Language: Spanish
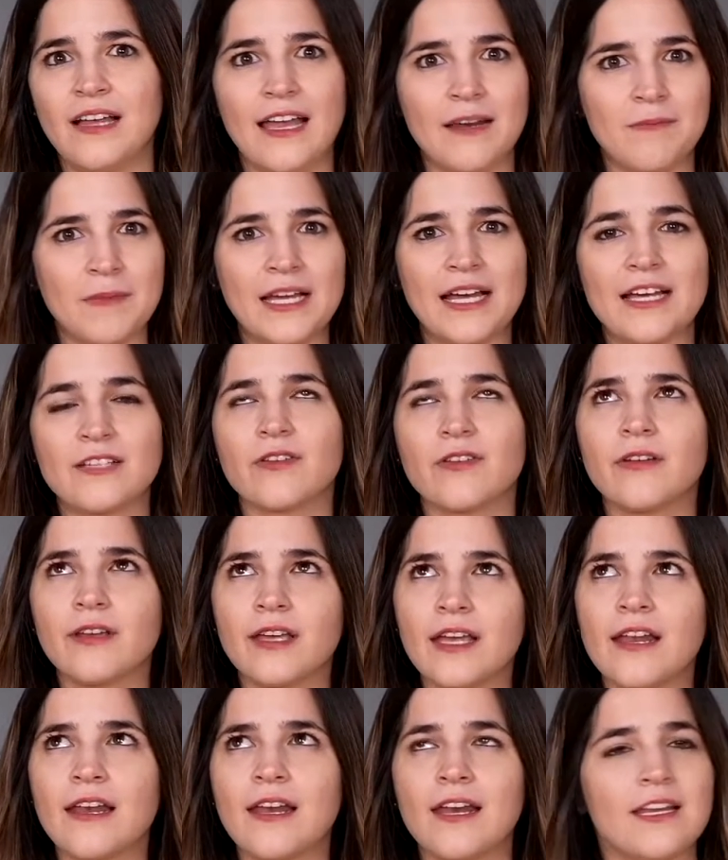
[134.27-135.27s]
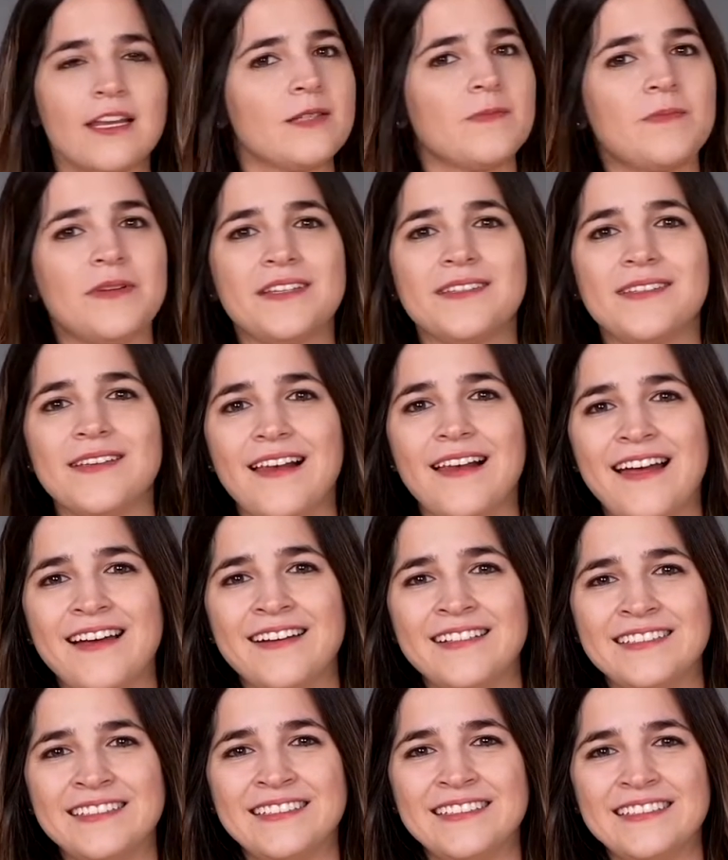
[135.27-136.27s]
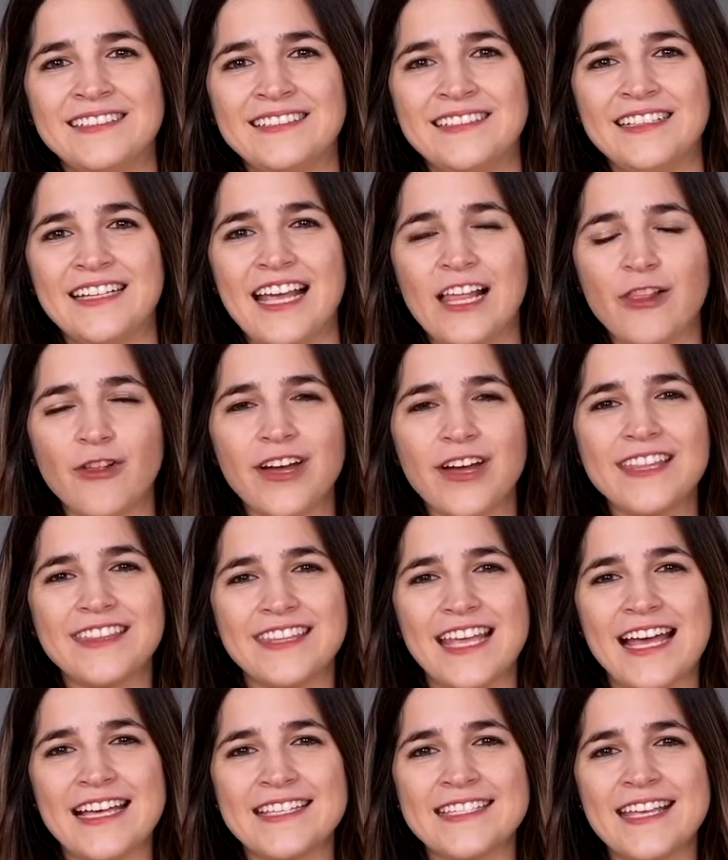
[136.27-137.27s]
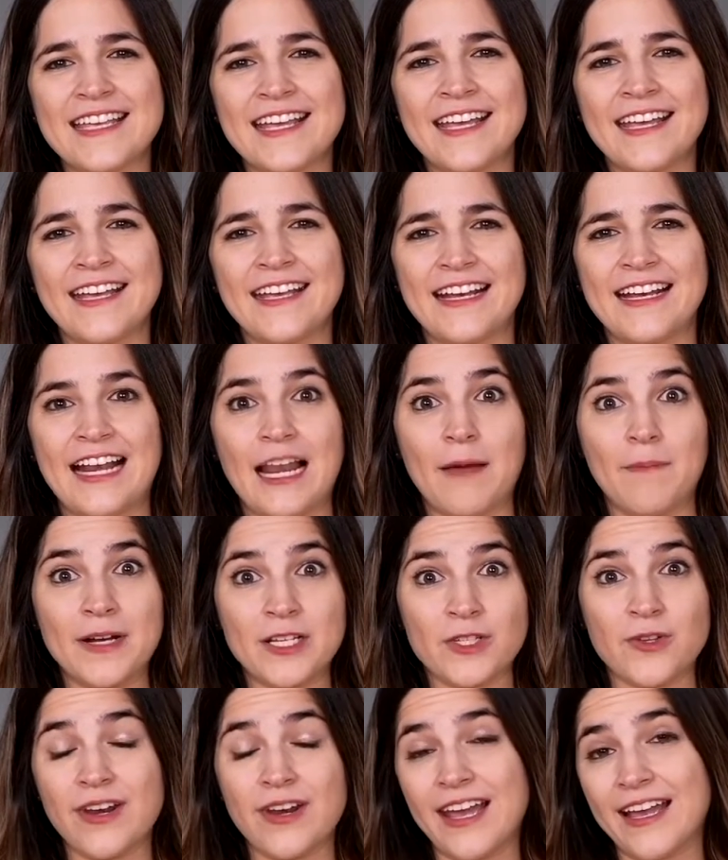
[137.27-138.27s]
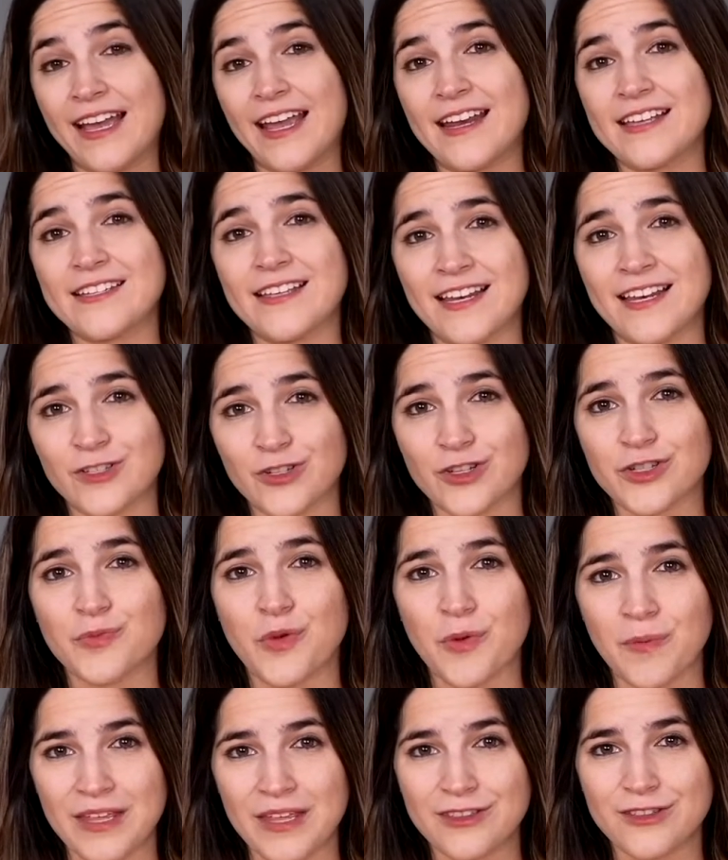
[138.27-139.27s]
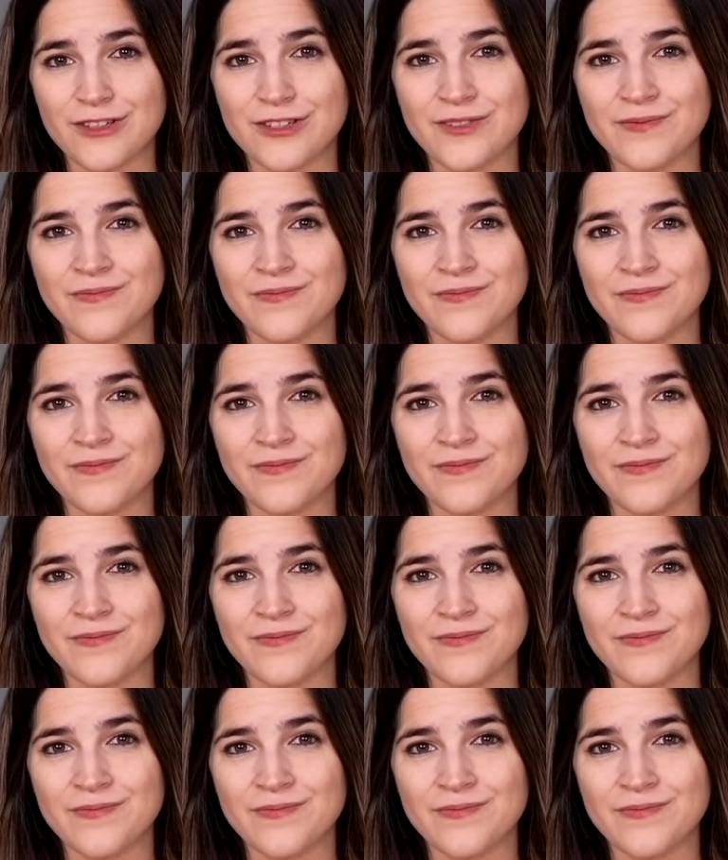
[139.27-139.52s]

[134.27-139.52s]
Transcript: En mi caso, ¿quién eres, Priscila? ¿Qué es lo que te hace la persona que eres en estos momentos?